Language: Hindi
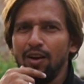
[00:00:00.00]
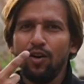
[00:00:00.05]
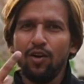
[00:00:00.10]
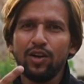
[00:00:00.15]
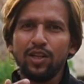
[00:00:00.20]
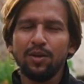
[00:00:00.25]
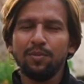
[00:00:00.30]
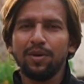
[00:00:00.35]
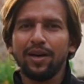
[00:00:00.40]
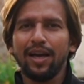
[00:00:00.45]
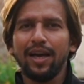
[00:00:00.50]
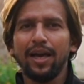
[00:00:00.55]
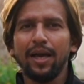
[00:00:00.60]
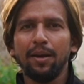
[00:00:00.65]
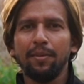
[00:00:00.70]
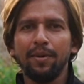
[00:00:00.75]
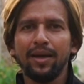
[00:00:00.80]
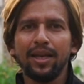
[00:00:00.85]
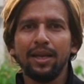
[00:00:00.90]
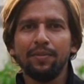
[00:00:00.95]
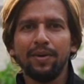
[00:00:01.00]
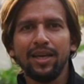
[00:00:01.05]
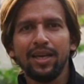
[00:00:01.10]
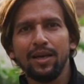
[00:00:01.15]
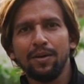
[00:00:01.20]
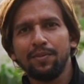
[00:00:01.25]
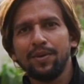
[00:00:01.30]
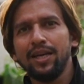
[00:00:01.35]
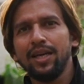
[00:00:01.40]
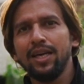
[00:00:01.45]
और ये मंगाया है मैंने
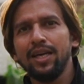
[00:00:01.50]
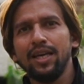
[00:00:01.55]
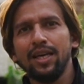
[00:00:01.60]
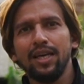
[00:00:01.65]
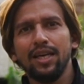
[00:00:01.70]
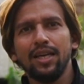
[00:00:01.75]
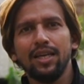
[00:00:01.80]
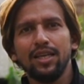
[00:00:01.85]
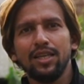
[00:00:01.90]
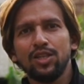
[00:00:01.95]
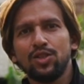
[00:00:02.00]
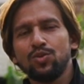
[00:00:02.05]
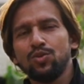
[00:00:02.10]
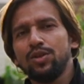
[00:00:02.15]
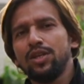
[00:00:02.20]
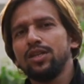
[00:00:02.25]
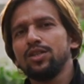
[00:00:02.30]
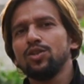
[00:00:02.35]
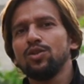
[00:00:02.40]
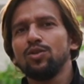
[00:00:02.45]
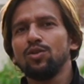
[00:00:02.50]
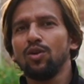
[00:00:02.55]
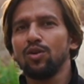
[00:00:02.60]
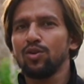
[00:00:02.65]
भाई आपके स्टूडेंट जो